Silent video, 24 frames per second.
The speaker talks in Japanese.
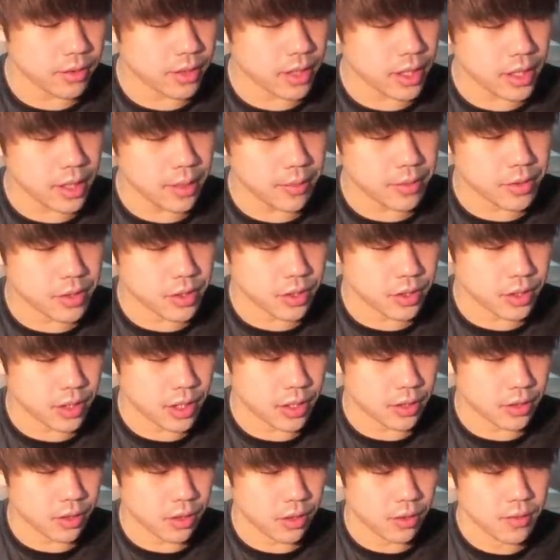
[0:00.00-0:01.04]
ターでぶち折ってい
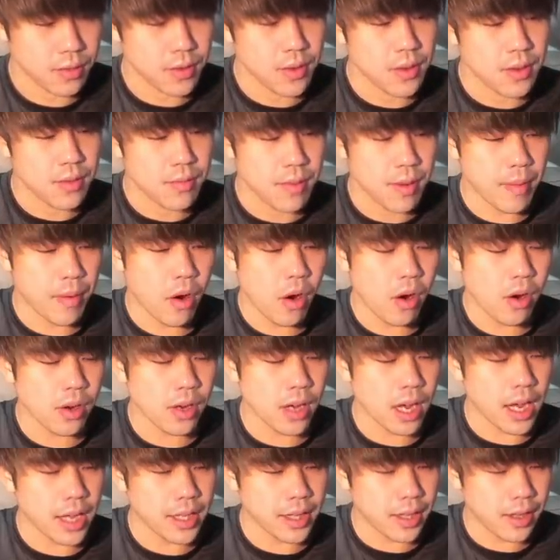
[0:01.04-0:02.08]
くと。まあ、フォグ
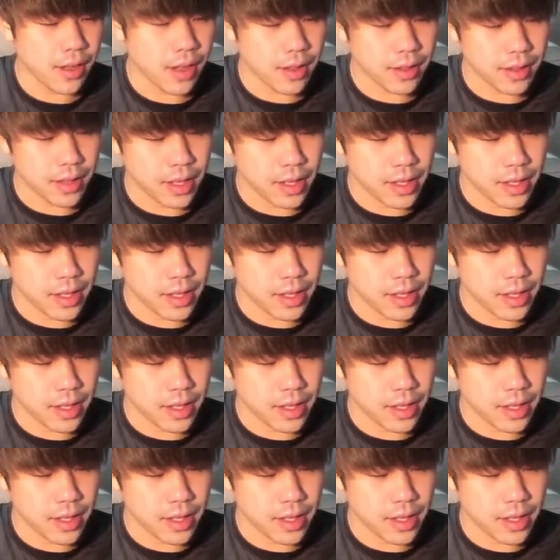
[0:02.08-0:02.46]
相手なんで、